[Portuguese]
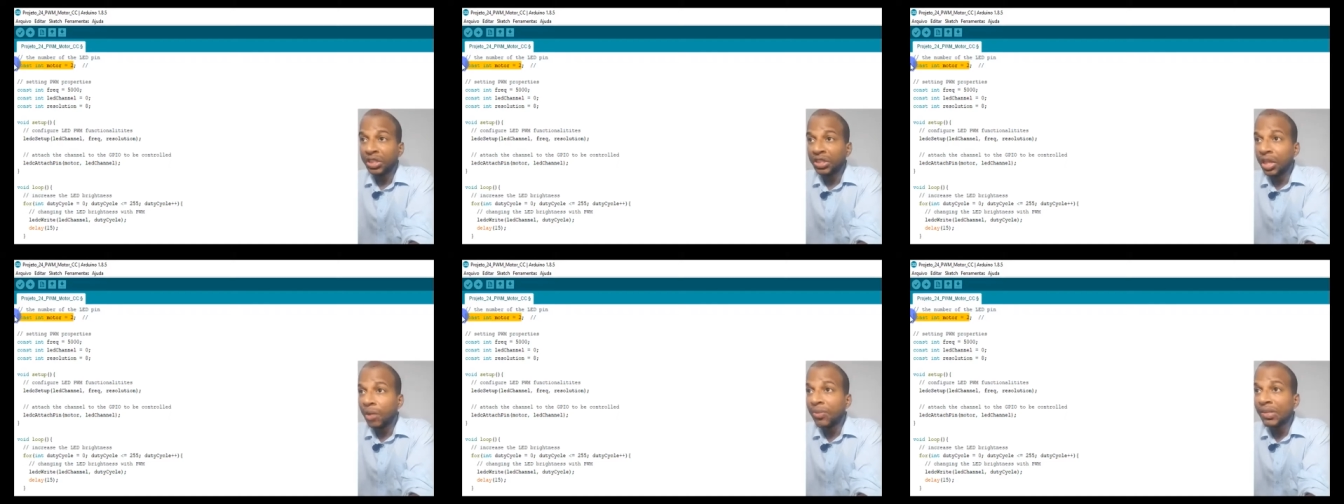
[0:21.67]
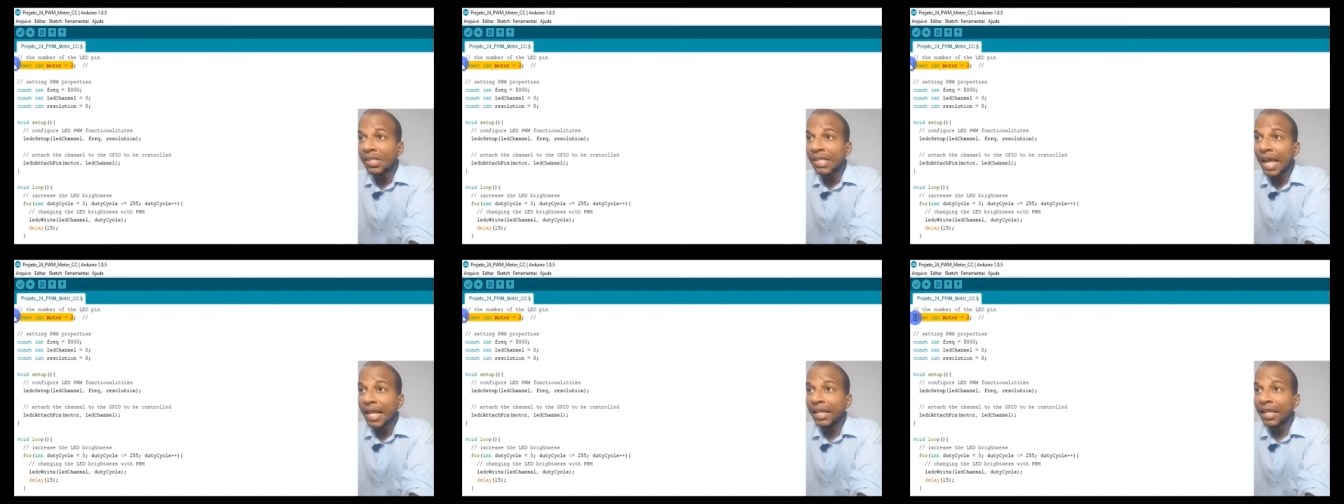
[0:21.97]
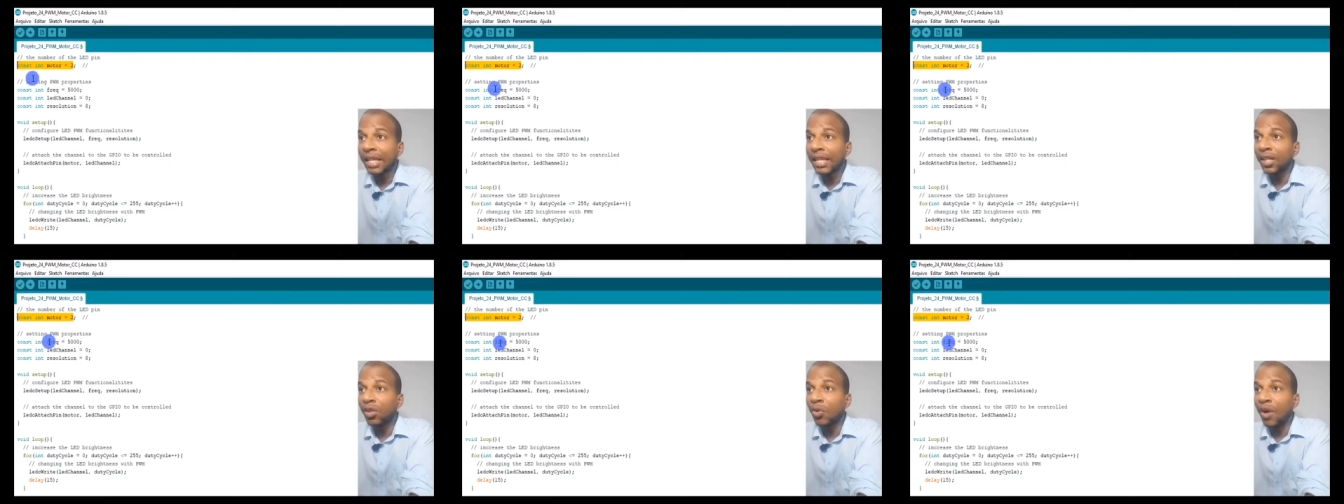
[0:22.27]
Estamos
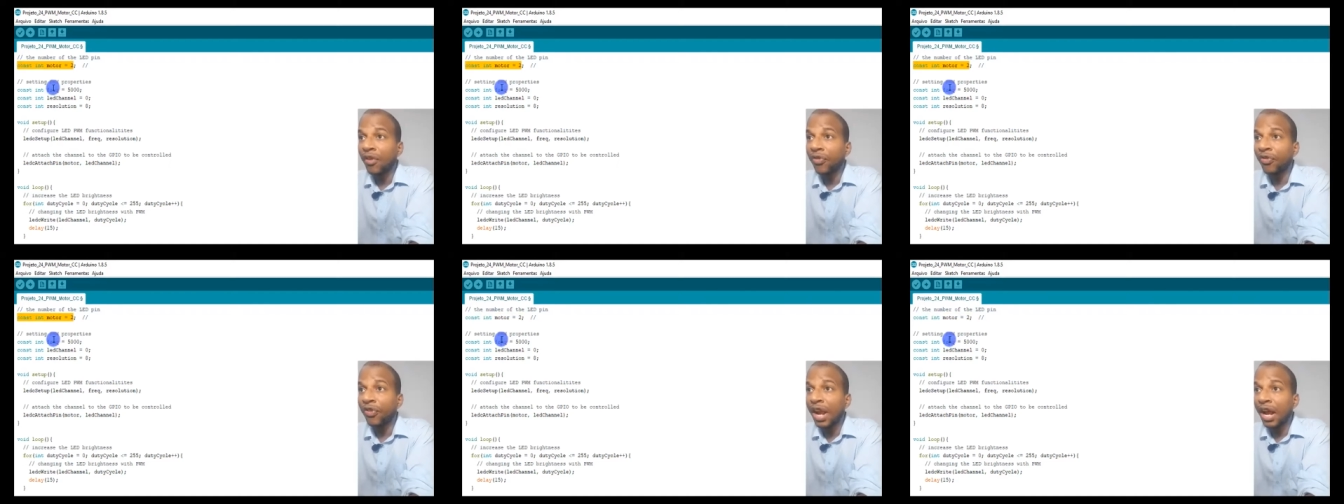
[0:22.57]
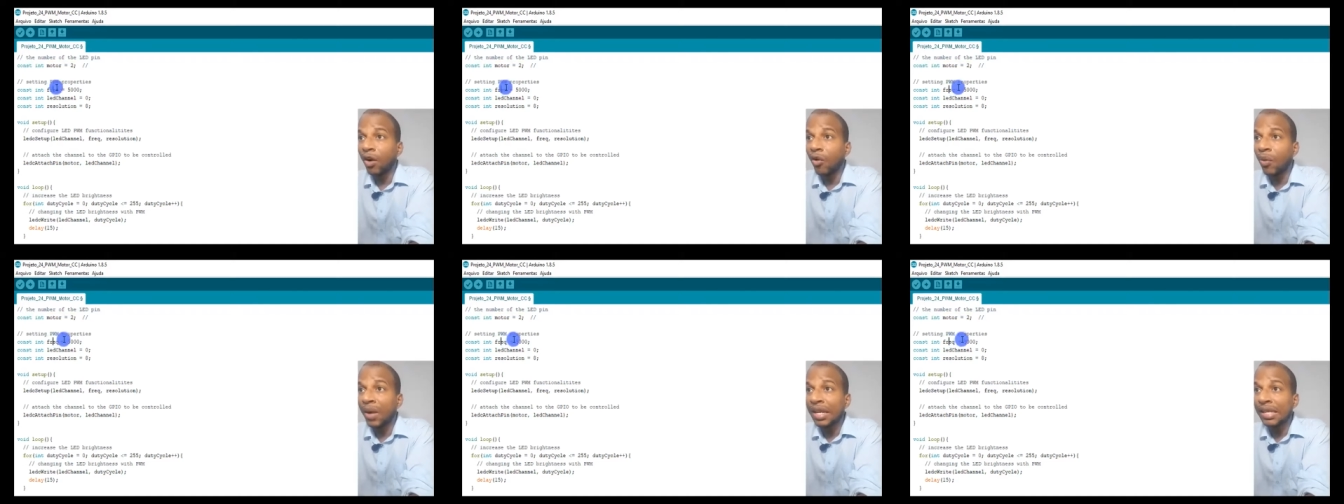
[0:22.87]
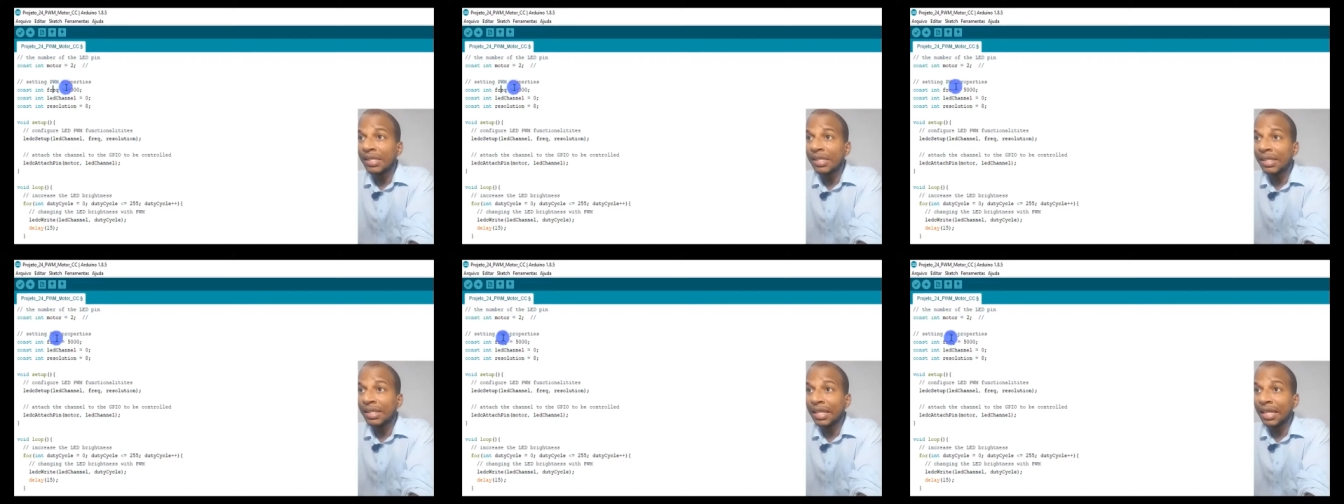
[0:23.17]
setando uma
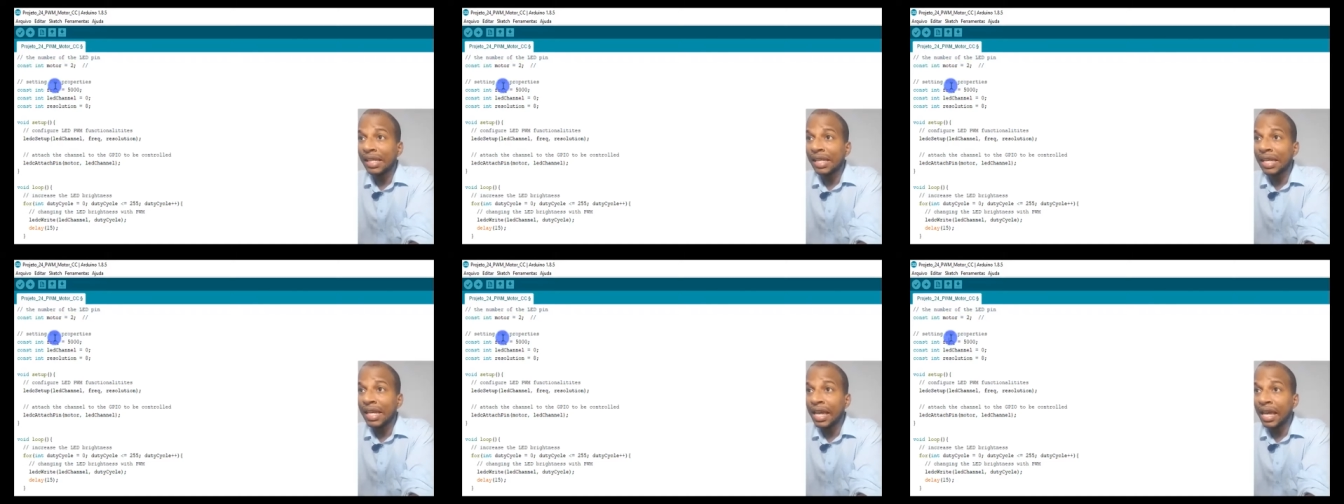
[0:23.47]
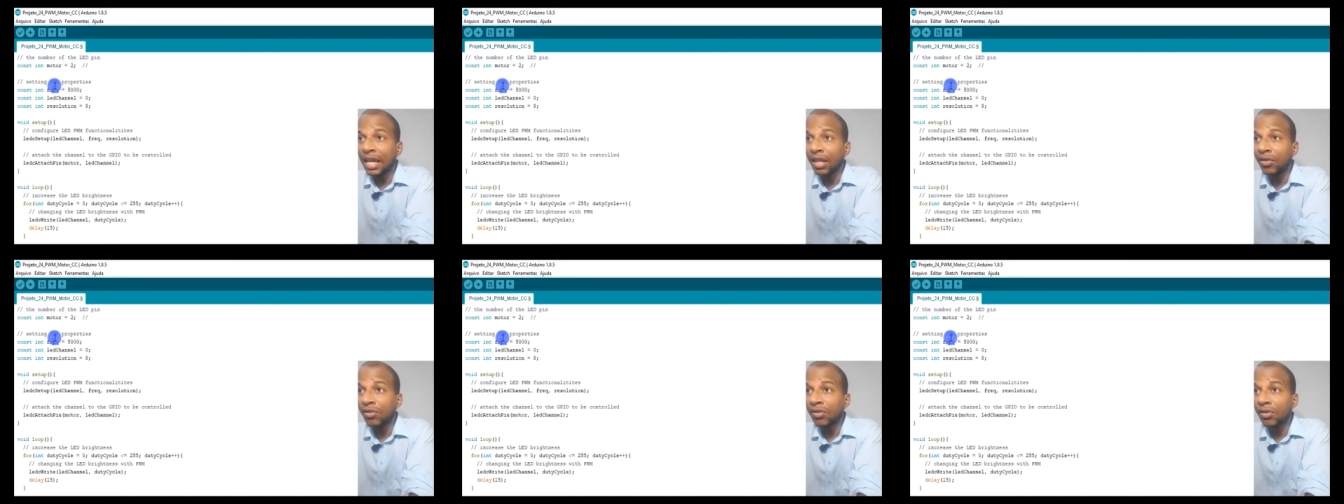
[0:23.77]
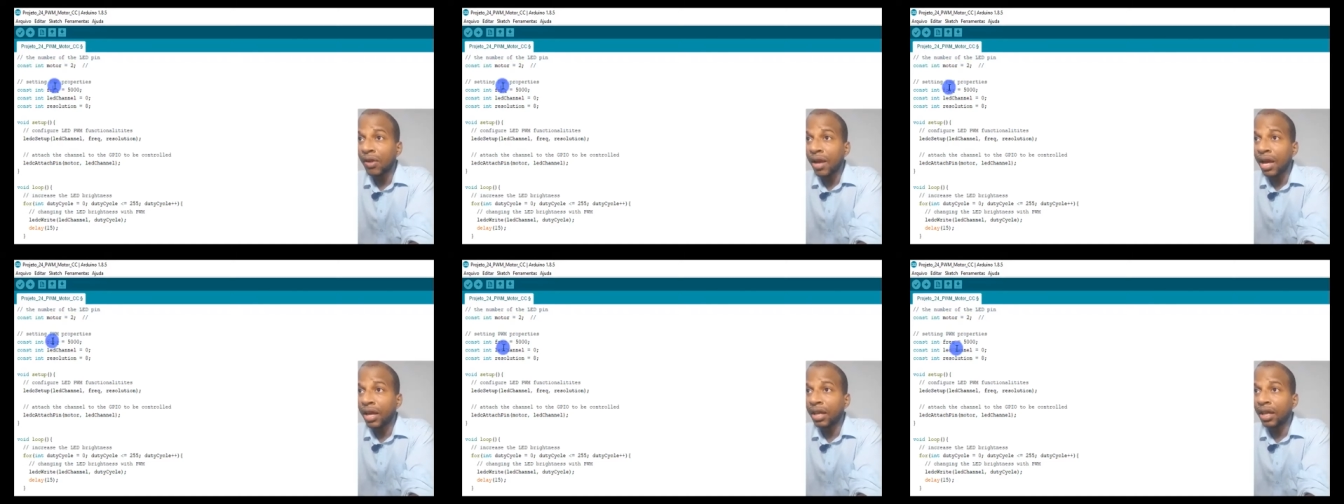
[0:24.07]
frequência de
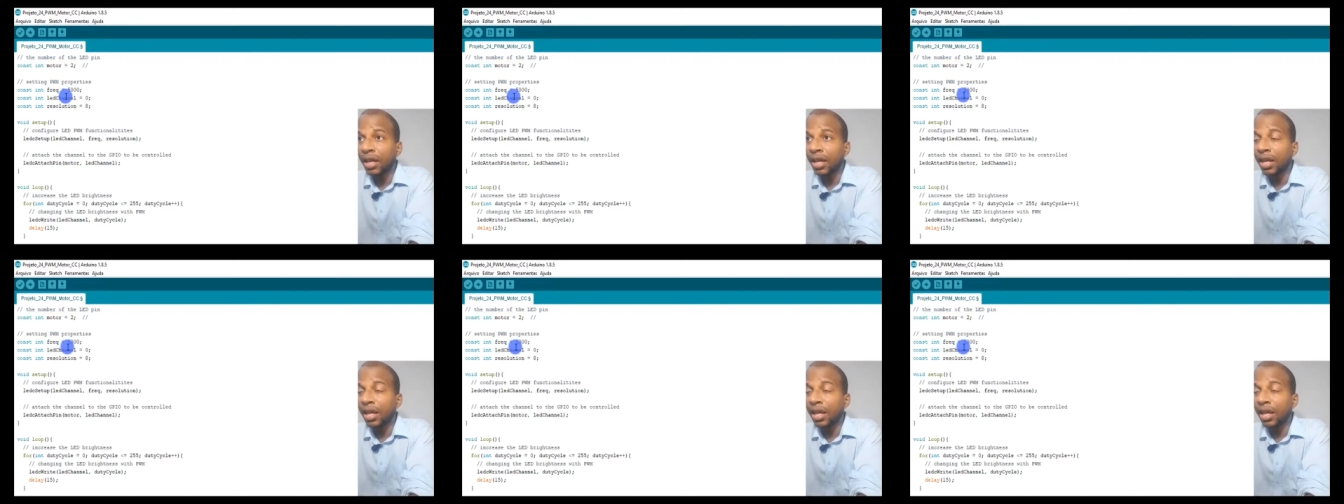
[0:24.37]
500, né?